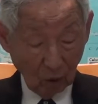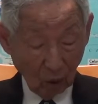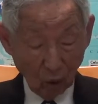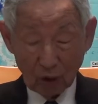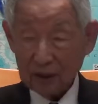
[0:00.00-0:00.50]

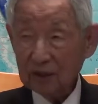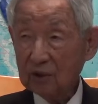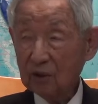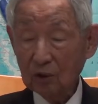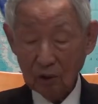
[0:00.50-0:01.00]

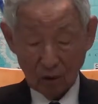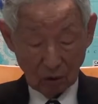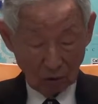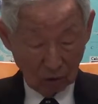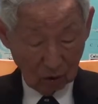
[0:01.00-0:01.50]
홀랜드로
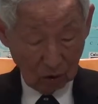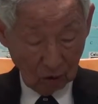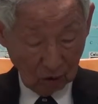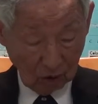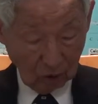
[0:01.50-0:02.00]

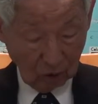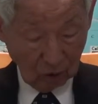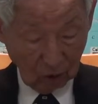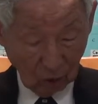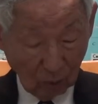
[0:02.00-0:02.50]

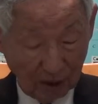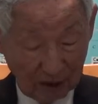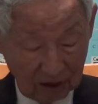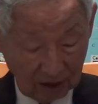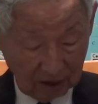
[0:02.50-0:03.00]
어,
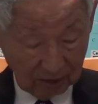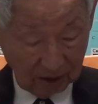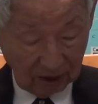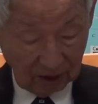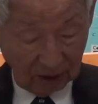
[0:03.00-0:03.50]
도망을 쳤습니다.